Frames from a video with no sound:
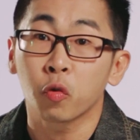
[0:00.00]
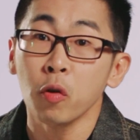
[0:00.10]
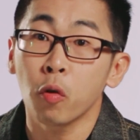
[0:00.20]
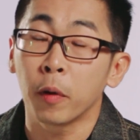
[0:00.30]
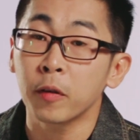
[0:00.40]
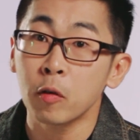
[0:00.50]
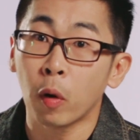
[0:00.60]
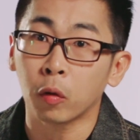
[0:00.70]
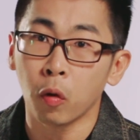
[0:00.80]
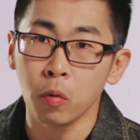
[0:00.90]
所以，我们希
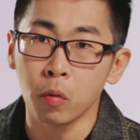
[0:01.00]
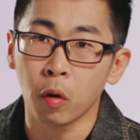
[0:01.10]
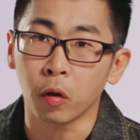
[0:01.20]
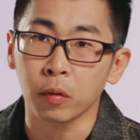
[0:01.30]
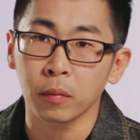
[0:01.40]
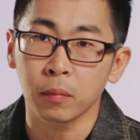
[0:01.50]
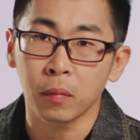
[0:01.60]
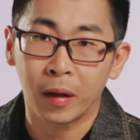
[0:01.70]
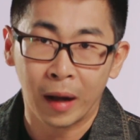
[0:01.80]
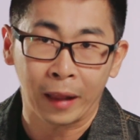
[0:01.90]
望通过
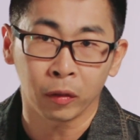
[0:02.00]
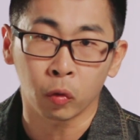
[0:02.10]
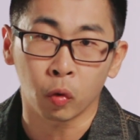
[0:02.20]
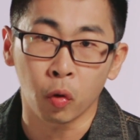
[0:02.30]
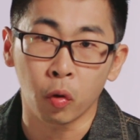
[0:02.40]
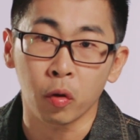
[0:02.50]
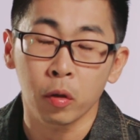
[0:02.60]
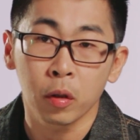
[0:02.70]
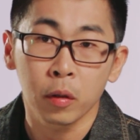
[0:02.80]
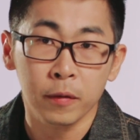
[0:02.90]
朗读
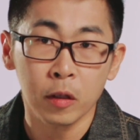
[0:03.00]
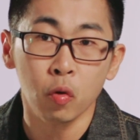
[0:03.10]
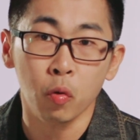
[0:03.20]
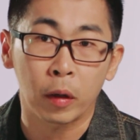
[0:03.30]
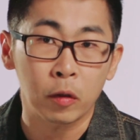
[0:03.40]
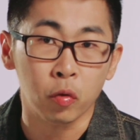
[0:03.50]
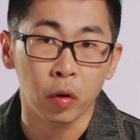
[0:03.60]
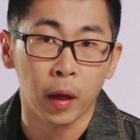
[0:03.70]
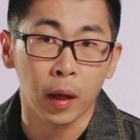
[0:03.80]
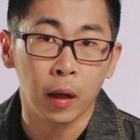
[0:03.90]
戏剧文
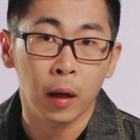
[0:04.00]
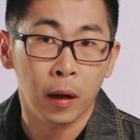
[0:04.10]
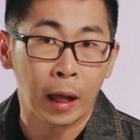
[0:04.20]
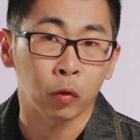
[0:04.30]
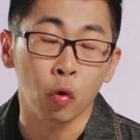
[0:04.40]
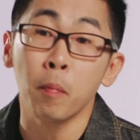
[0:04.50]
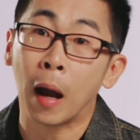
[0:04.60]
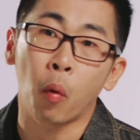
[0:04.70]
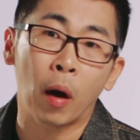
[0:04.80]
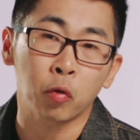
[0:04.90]
学、朗读
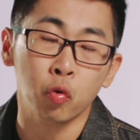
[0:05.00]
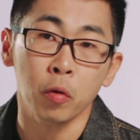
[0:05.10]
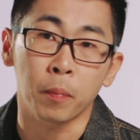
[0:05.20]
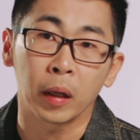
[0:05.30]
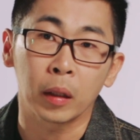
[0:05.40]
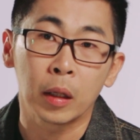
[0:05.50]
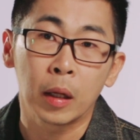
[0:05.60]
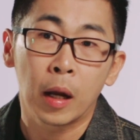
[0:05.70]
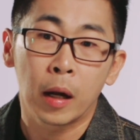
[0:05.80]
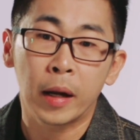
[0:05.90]
马华剧本，
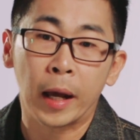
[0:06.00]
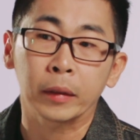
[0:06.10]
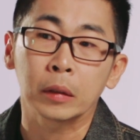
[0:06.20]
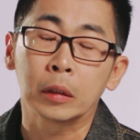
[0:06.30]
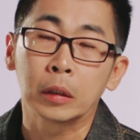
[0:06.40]
让。